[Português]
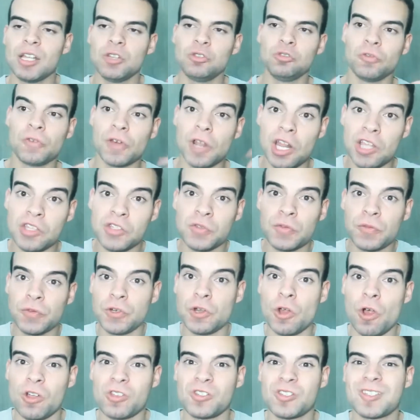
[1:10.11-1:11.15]
do Velozes e
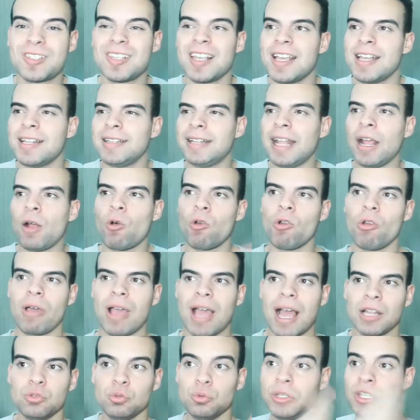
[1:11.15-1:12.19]
Furiosos ter
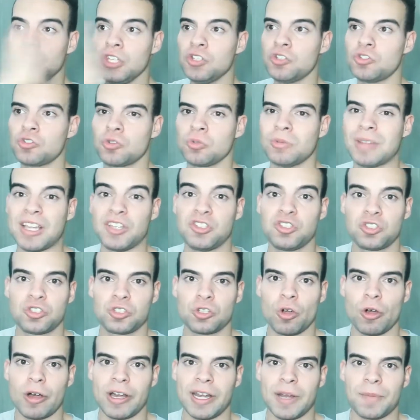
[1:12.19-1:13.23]
colocado isso na
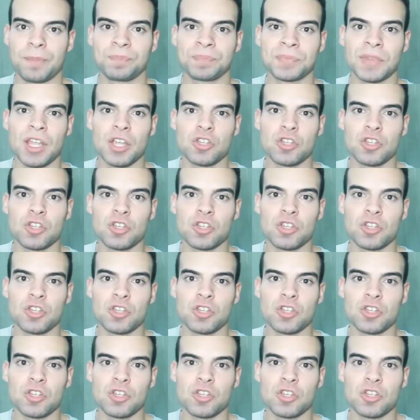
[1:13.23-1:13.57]
história.